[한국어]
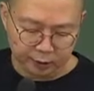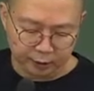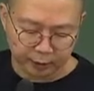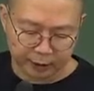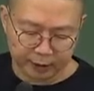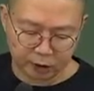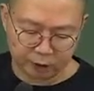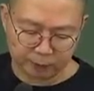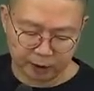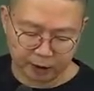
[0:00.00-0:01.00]
그 다음에
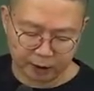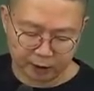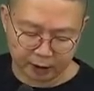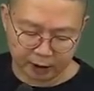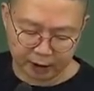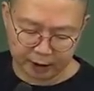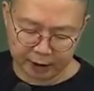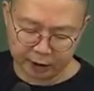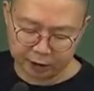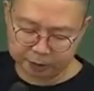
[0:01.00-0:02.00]
행정심판 기관은
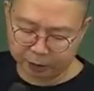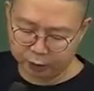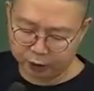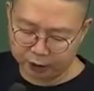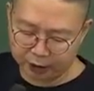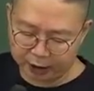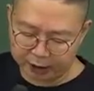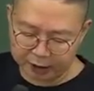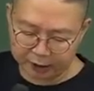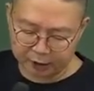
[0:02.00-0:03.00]

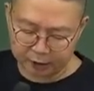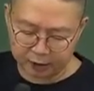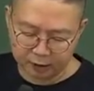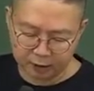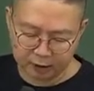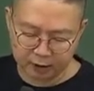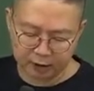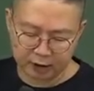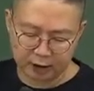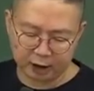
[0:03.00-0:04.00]
행정심판위원회라는
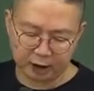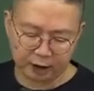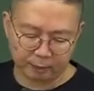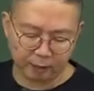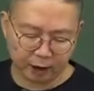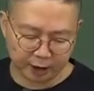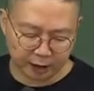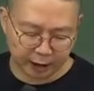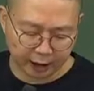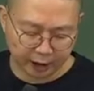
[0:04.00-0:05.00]
그 기관이
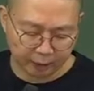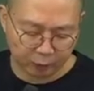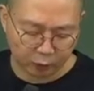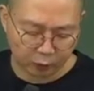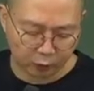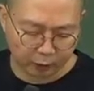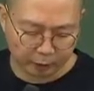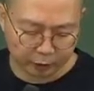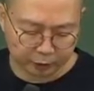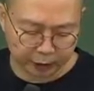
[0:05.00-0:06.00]
담당한다. 뭐 그
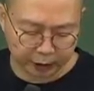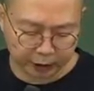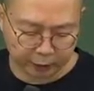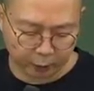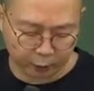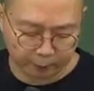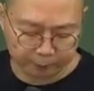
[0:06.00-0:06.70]
정도만 보시면 되고